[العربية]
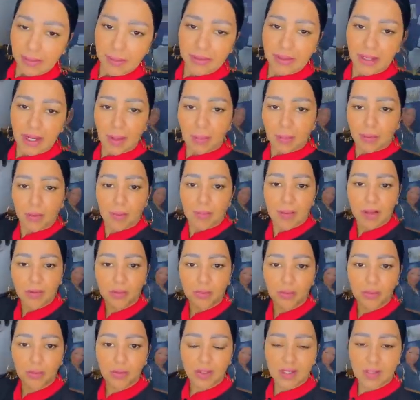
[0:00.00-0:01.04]
نهضر بدراهمكم
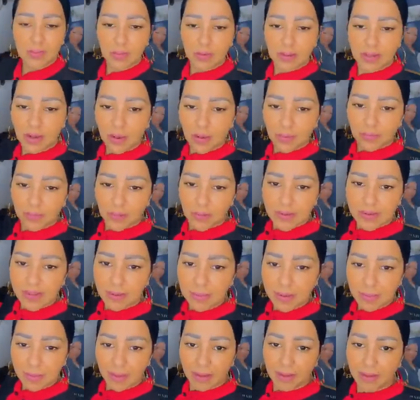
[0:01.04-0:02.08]
هادو اونيكمون هنا اون
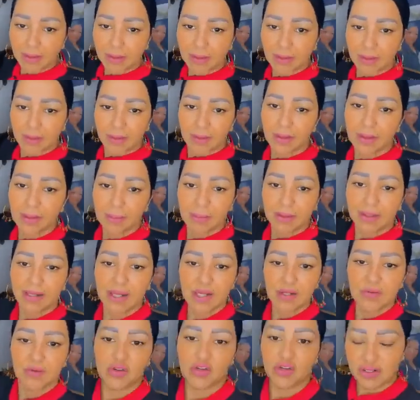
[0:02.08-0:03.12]
فرانس حبيبه
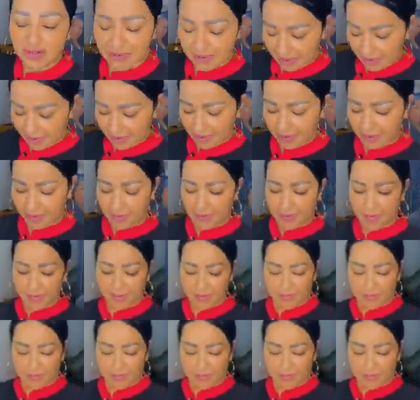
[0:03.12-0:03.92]
ما كانش في الجزائر